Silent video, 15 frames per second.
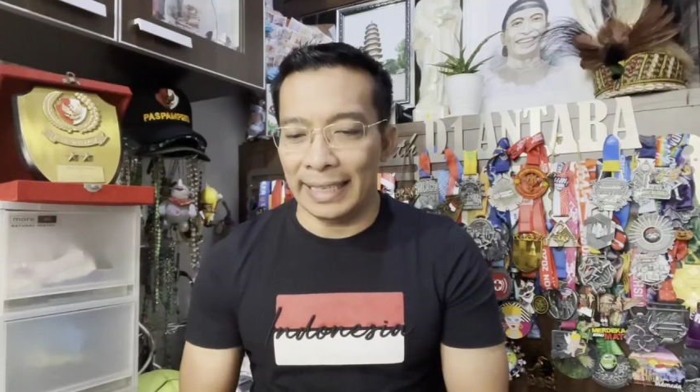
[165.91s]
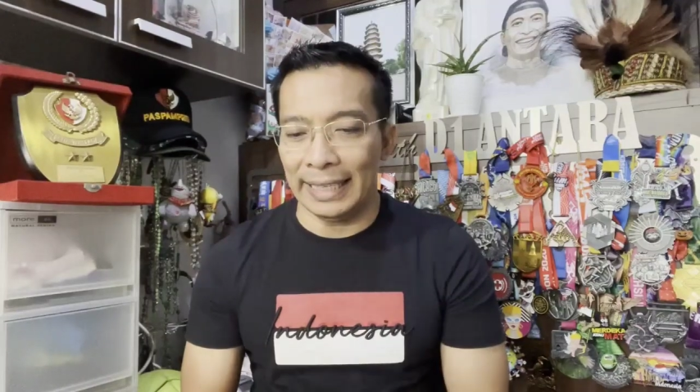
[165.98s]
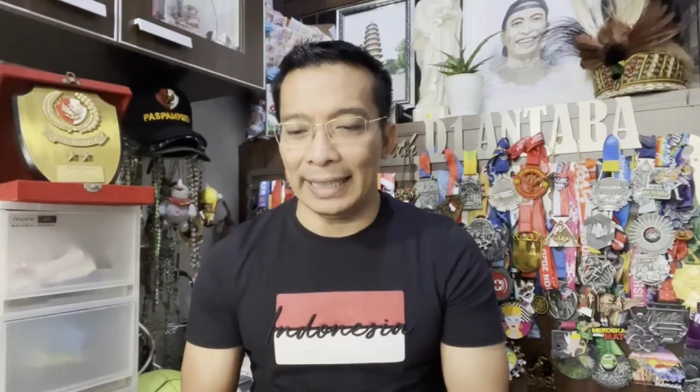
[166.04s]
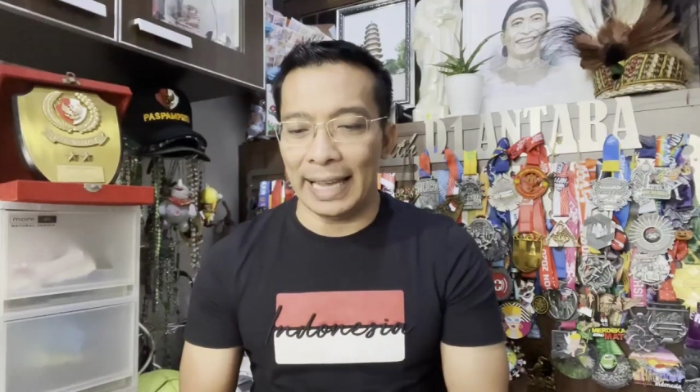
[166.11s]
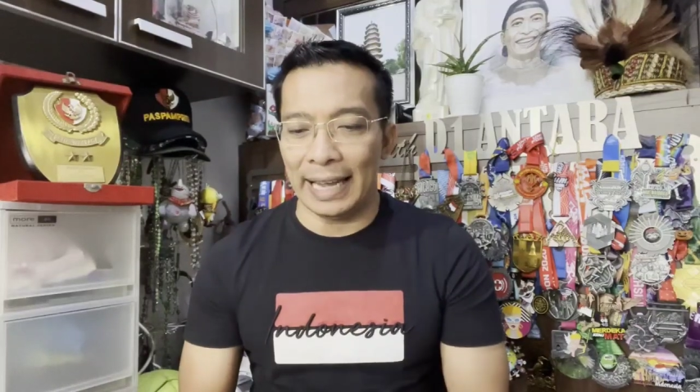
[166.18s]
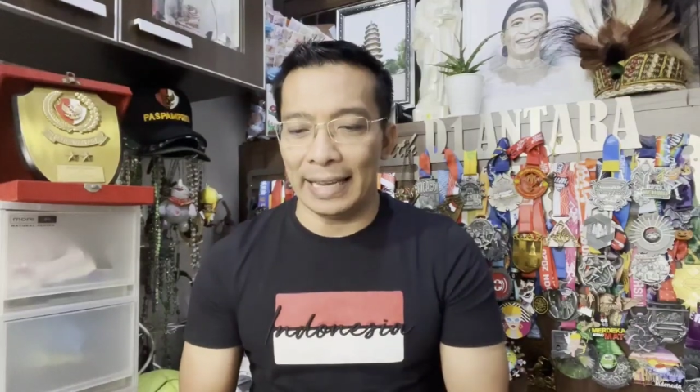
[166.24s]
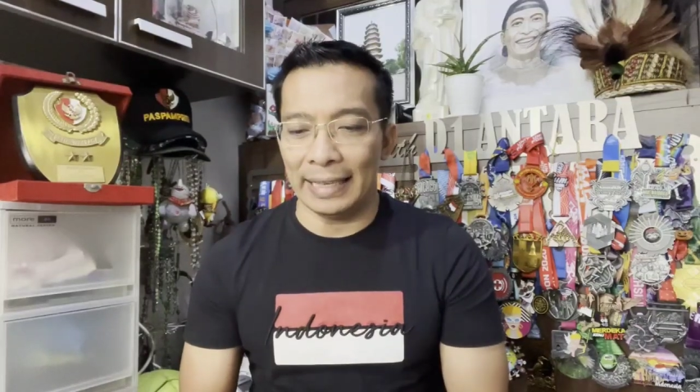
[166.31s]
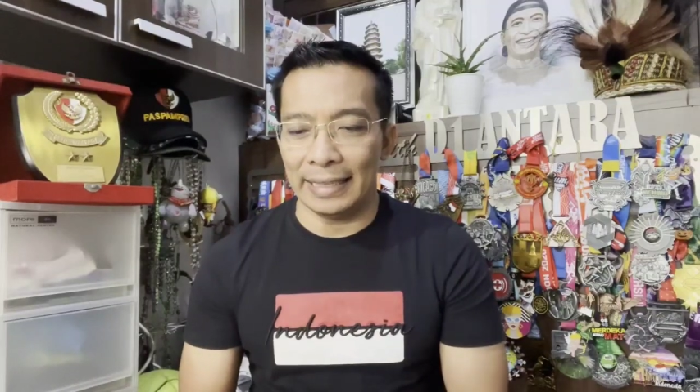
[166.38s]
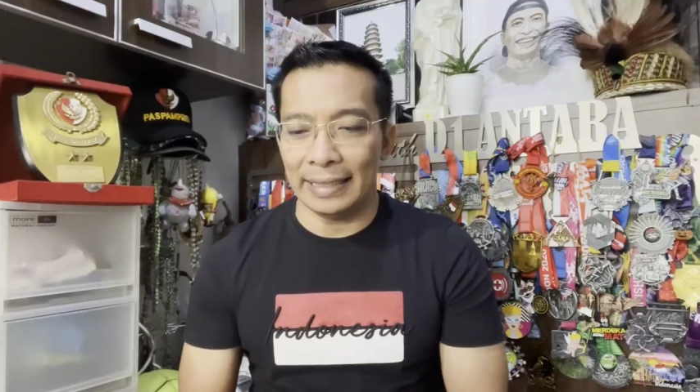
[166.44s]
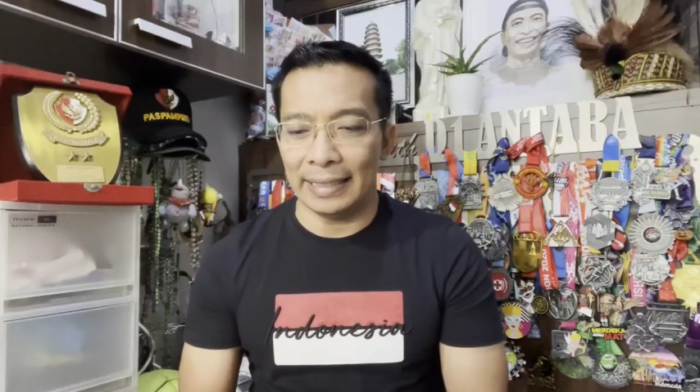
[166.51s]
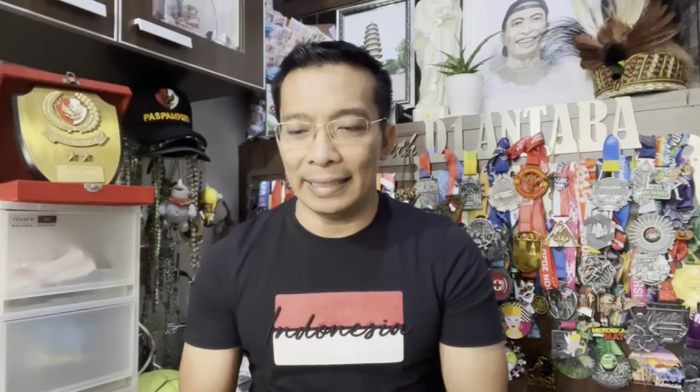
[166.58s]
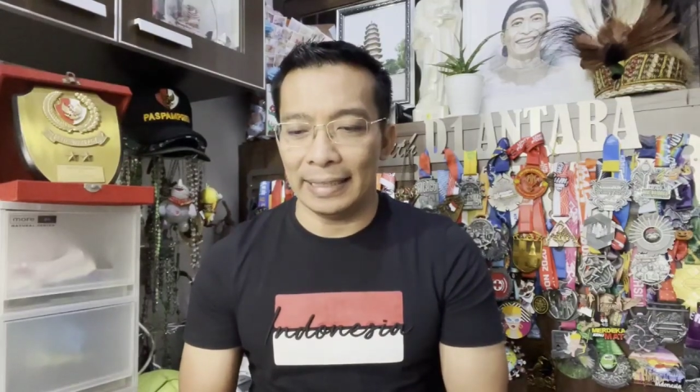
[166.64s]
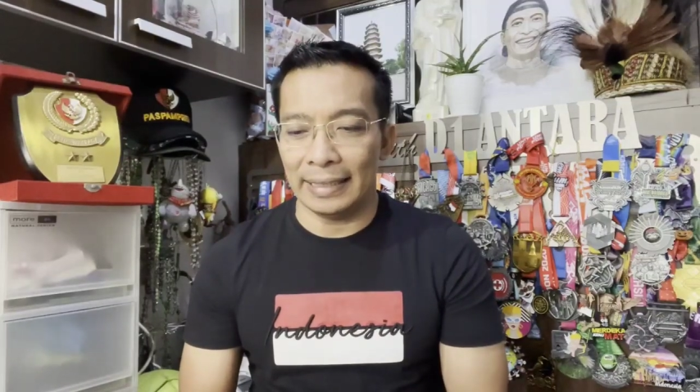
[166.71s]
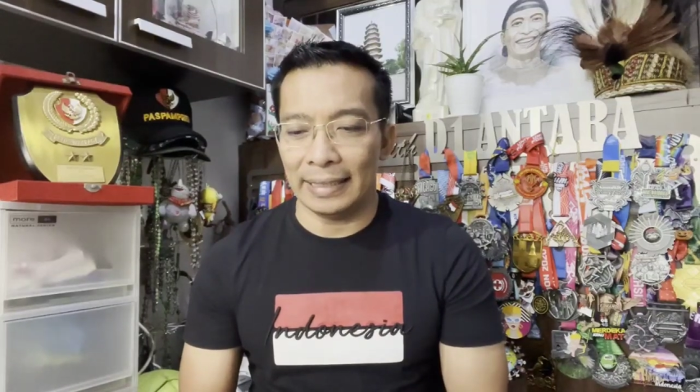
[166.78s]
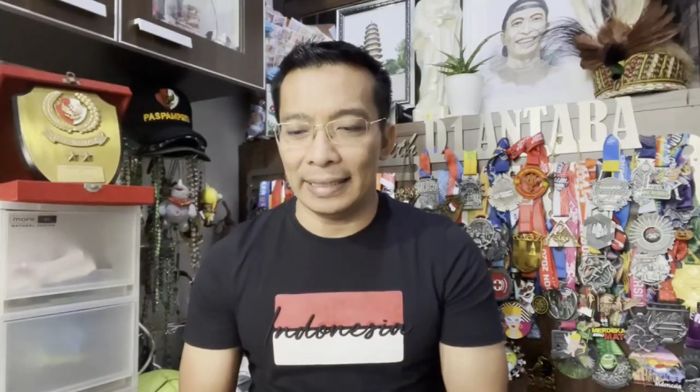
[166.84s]
kita.
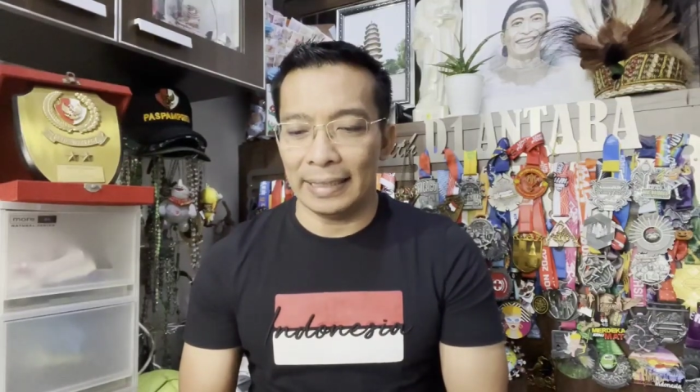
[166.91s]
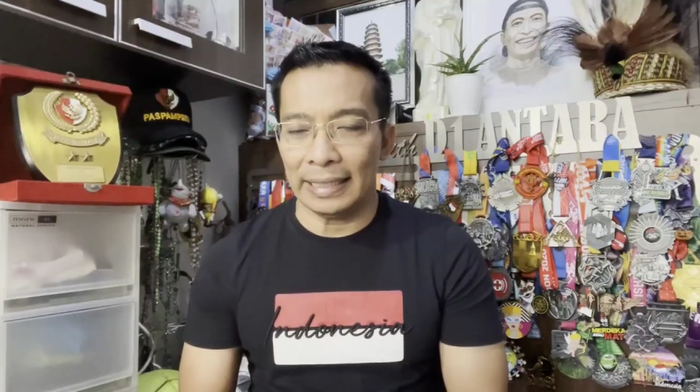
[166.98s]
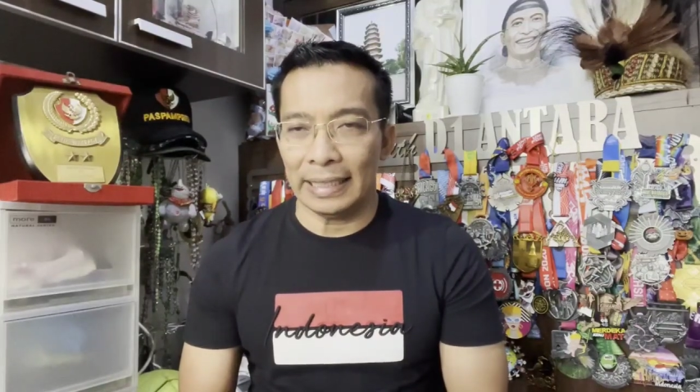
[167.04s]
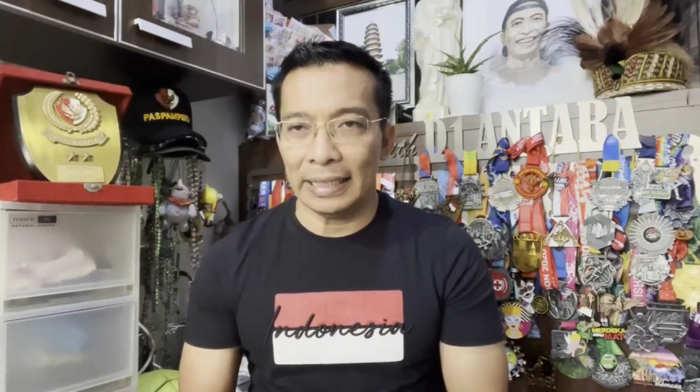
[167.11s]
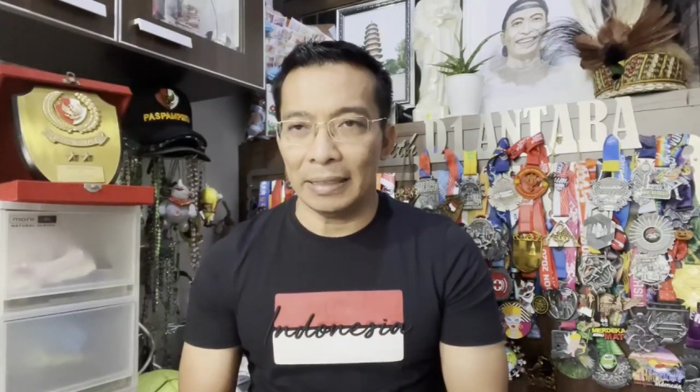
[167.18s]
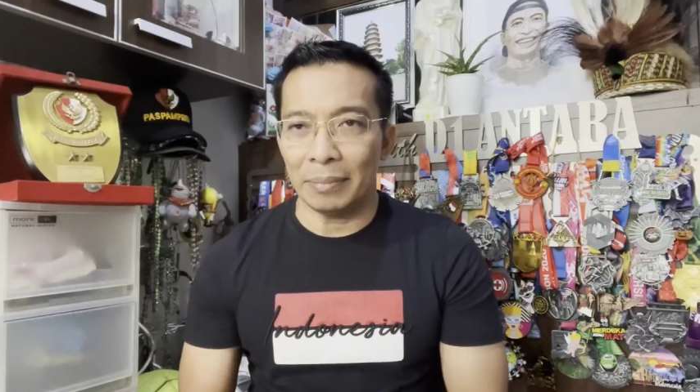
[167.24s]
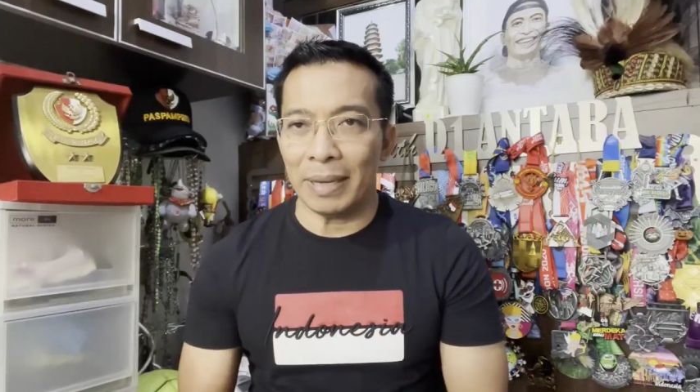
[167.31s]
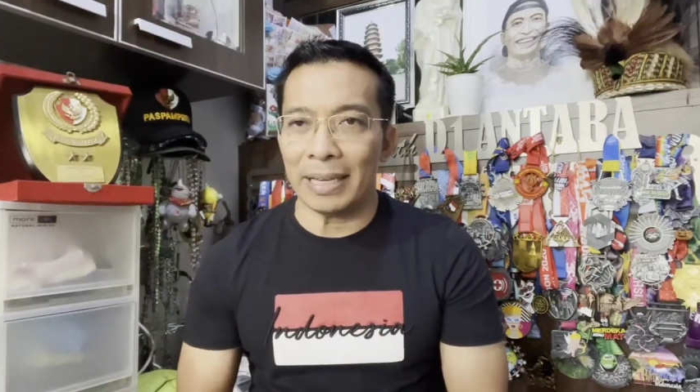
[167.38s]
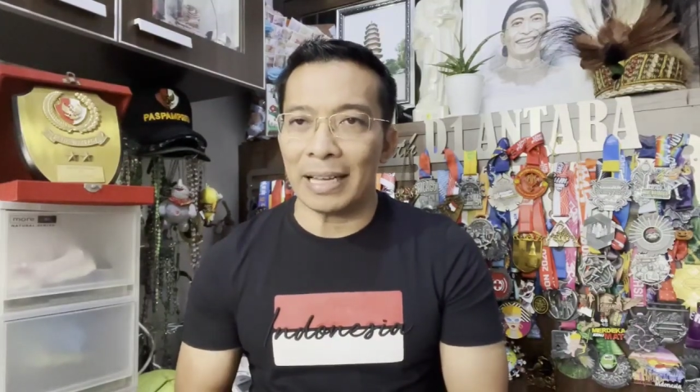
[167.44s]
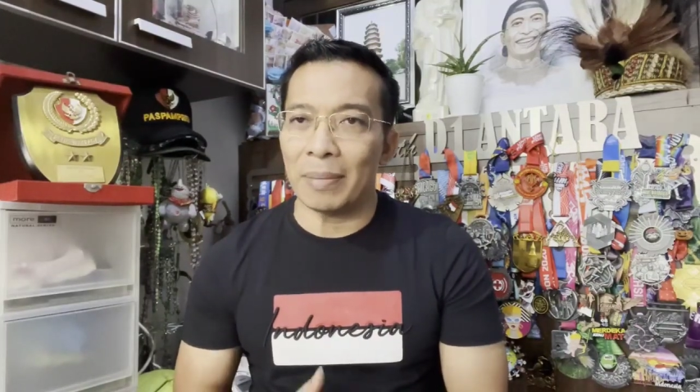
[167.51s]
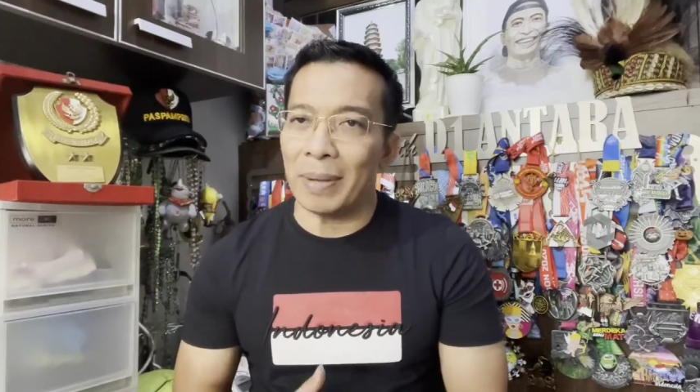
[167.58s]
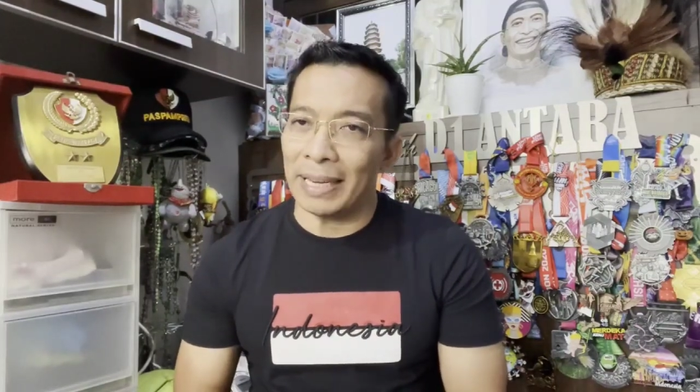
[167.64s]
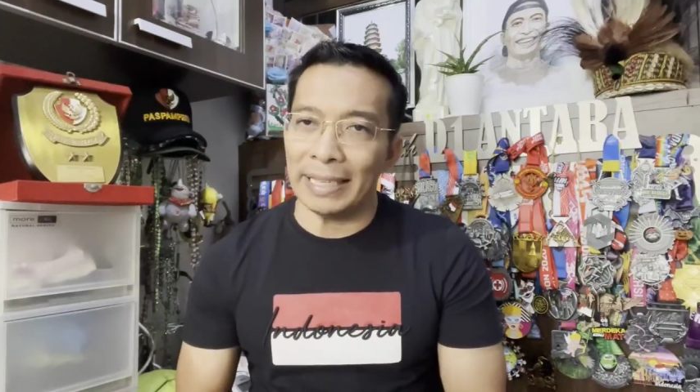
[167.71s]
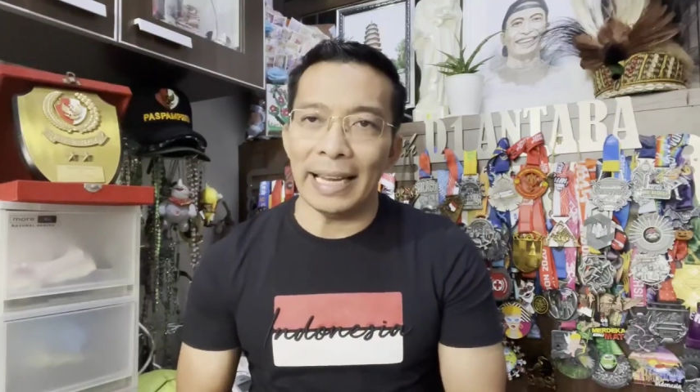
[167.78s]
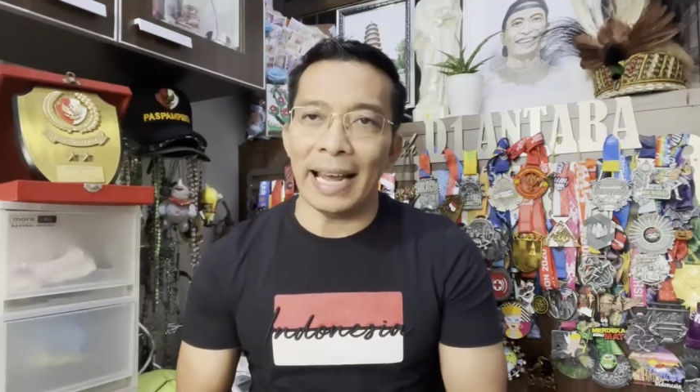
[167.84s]
Maka
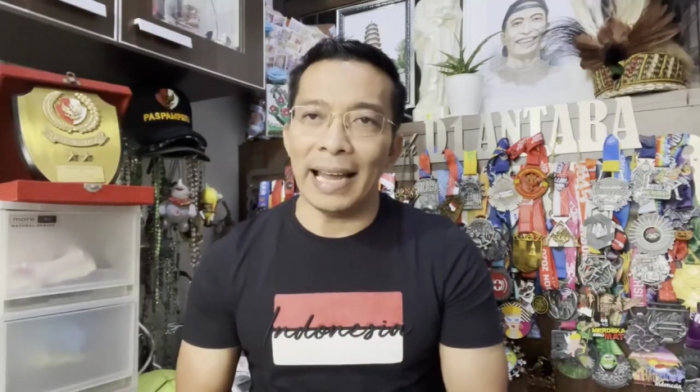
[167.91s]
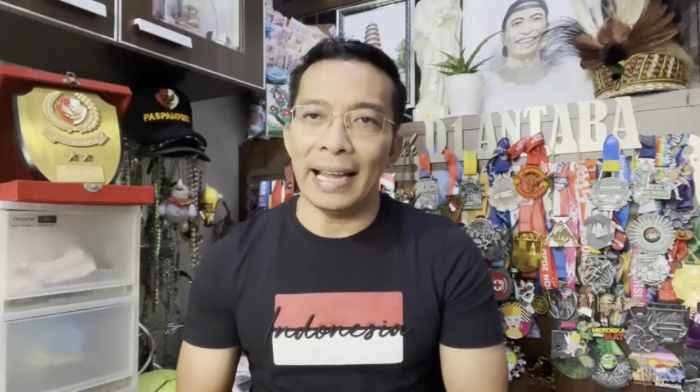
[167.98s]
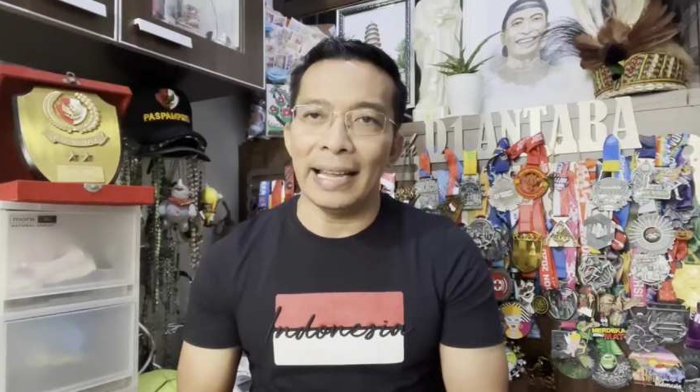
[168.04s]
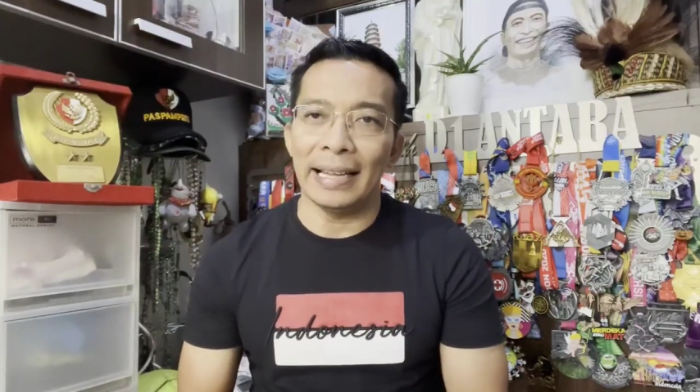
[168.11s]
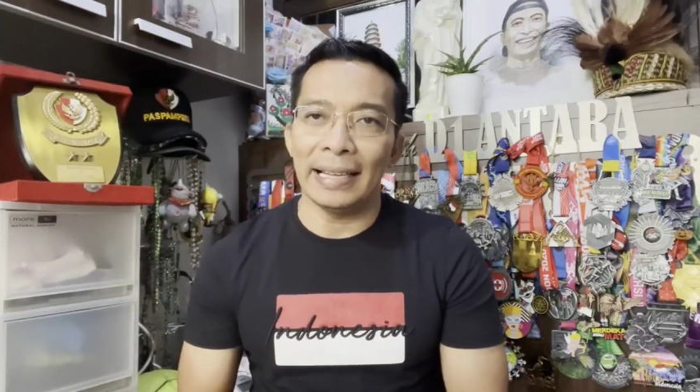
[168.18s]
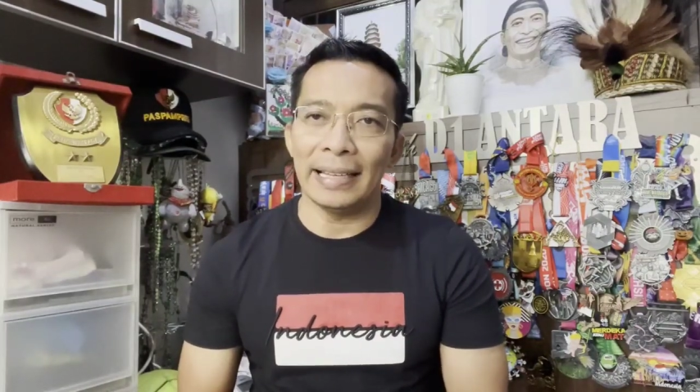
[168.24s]
marilah